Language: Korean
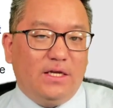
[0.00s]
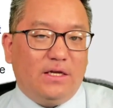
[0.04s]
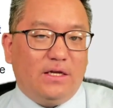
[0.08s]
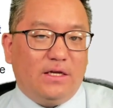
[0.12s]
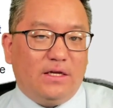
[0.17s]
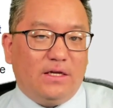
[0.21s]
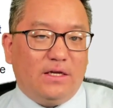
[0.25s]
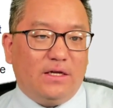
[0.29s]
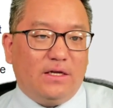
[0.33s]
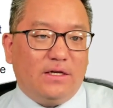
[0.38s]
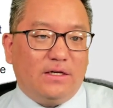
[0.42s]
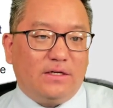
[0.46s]

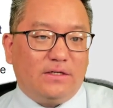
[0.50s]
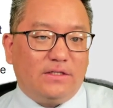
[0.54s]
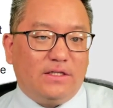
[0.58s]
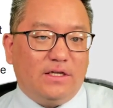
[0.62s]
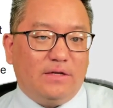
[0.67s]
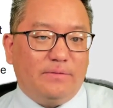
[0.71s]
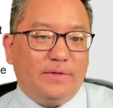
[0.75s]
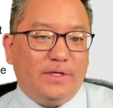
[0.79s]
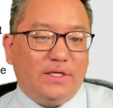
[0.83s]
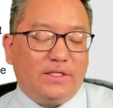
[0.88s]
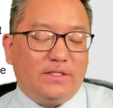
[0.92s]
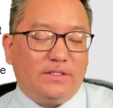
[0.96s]
아,
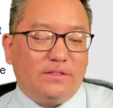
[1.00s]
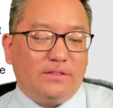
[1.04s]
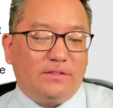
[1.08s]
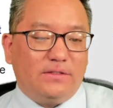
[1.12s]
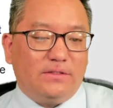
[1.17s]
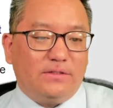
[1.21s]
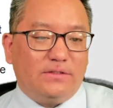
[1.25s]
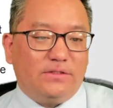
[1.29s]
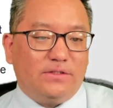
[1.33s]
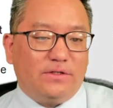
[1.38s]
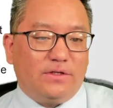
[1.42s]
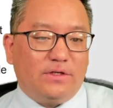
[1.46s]
그다음에
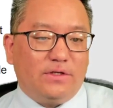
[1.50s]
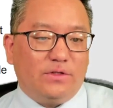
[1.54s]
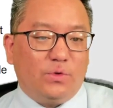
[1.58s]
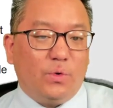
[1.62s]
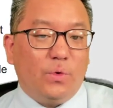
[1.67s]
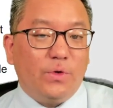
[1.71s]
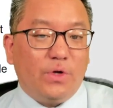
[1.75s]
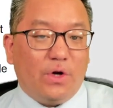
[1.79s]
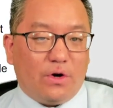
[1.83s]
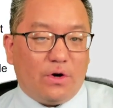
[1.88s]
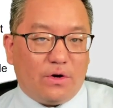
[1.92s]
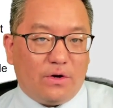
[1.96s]
그 저기
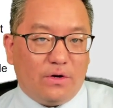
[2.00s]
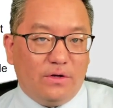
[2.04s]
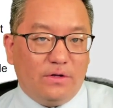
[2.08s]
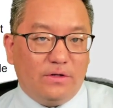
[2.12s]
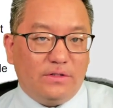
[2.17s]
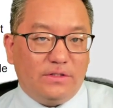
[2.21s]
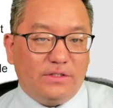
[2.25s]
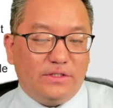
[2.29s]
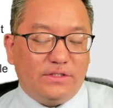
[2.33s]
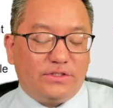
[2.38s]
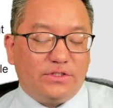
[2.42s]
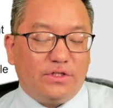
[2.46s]
통역
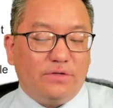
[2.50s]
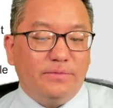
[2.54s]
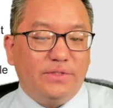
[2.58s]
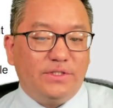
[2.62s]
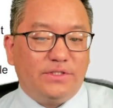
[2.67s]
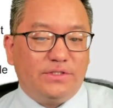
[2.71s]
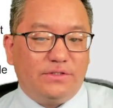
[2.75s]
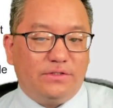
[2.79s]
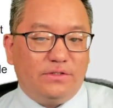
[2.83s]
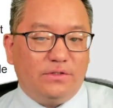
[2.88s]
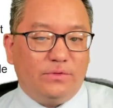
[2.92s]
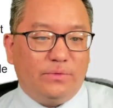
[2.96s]
이
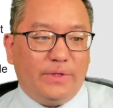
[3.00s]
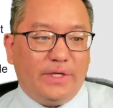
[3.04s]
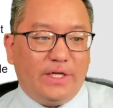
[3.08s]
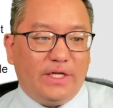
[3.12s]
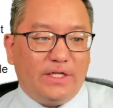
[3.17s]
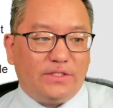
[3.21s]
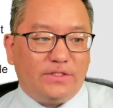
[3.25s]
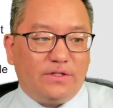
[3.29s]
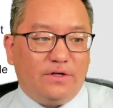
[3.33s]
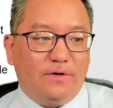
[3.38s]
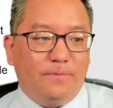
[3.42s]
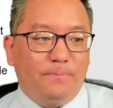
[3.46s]
서비스를
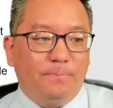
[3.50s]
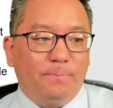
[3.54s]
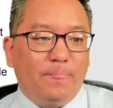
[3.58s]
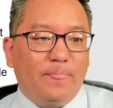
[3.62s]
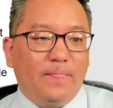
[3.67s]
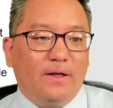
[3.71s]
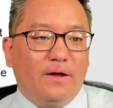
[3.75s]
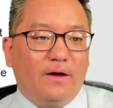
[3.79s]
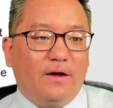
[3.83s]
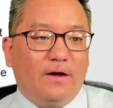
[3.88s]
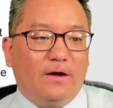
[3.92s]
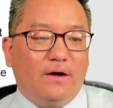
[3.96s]
위해서
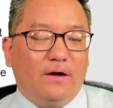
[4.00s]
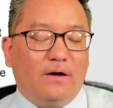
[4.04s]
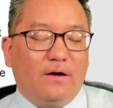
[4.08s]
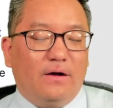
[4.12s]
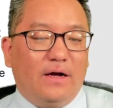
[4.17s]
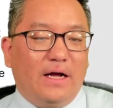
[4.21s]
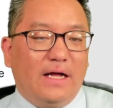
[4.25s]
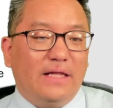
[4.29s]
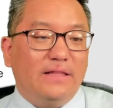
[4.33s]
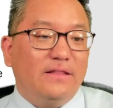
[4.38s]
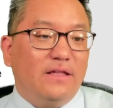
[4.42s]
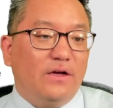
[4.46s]
어,
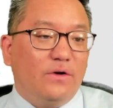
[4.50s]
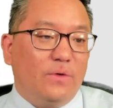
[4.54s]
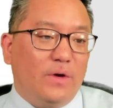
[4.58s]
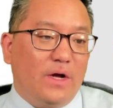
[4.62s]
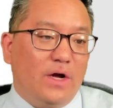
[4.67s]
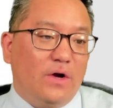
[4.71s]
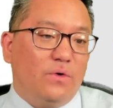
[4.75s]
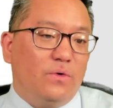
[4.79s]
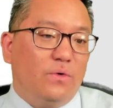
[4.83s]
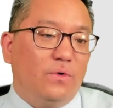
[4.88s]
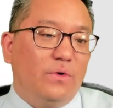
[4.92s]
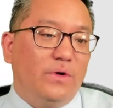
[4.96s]
한다고
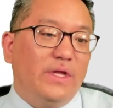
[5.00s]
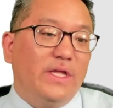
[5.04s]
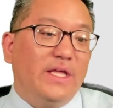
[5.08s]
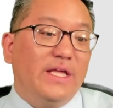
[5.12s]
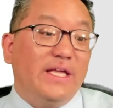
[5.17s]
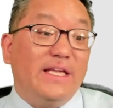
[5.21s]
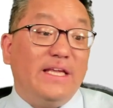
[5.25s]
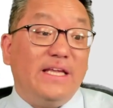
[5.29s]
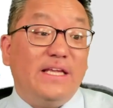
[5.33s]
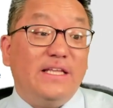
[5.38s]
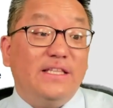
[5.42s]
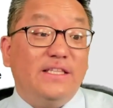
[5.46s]
하고
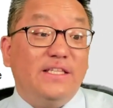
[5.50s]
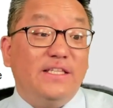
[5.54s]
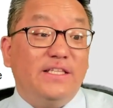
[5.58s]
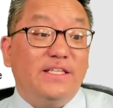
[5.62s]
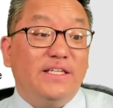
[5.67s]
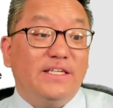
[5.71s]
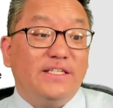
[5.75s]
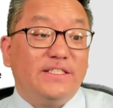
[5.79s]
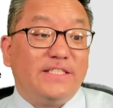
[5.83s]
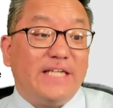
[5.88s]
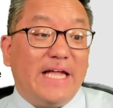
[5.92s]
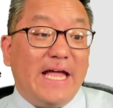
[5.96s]

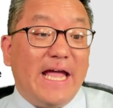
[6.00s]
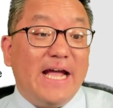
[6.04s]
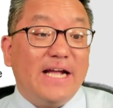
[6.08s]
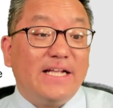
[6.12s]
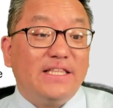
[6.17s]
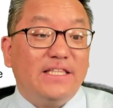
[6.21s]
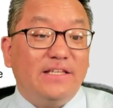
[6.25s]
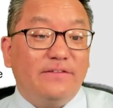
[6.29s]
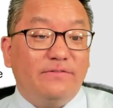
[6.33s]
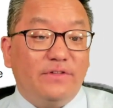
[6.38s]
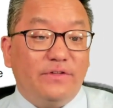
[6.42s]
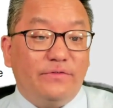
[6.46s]
EDD is
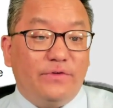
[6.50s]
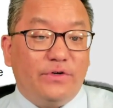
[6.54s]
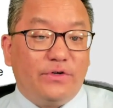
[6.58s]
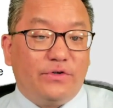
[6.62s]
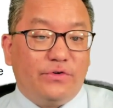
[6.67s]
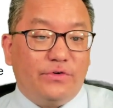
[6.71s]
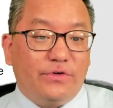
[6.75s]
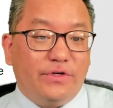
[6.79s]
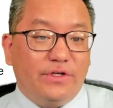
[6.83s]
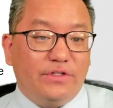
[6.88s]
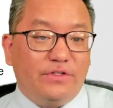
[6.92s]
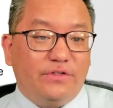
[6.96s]
actively
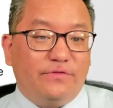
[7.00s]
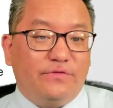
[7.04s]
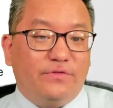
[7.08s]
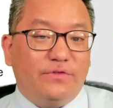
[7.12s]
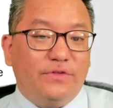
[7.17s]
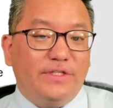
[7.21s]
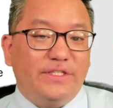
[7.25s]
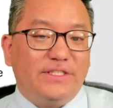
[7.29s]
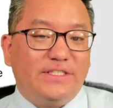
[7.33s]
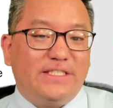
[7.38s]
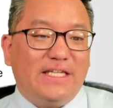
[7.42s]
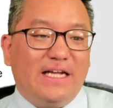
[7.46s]
recruiting to
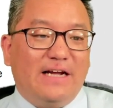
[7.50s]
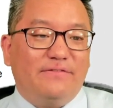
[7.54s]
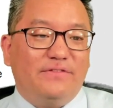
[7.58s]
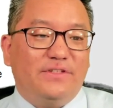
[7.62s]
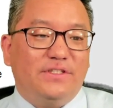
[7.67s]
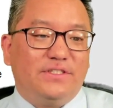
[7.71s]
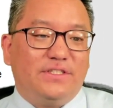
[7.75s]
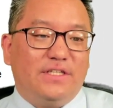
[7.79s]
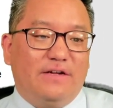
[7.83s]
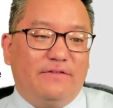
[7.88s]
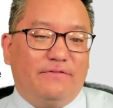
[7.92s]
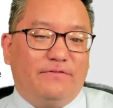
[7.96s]
fully staff
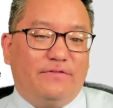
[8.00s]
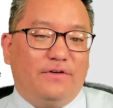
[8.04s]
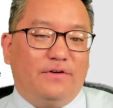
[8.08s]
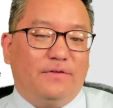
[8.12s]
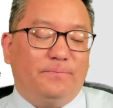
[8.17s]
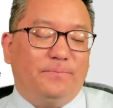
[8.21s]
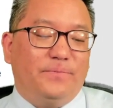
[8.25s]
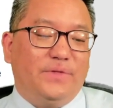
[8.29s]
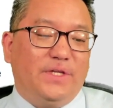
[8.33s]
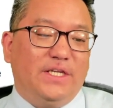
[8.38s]
this effort.